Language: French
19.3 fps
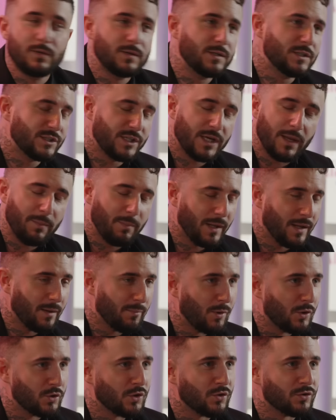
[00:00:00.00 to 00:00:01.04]
Ça n'a pas
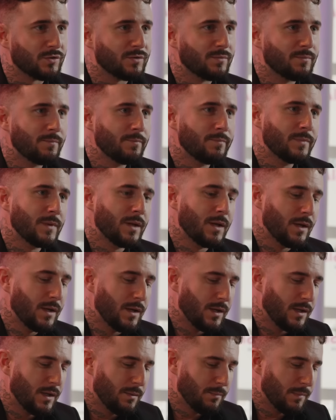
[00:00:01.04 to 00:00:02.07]
d'importance
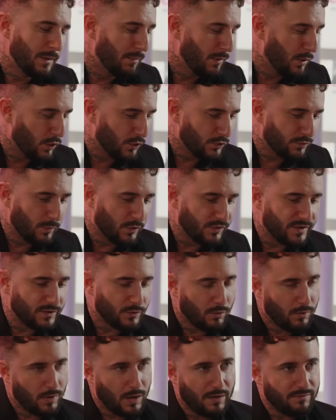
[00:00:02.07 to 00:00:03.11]
malheureusement, c'est
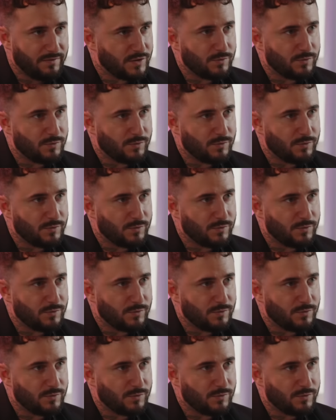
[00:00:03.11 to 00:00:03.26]
trop grave et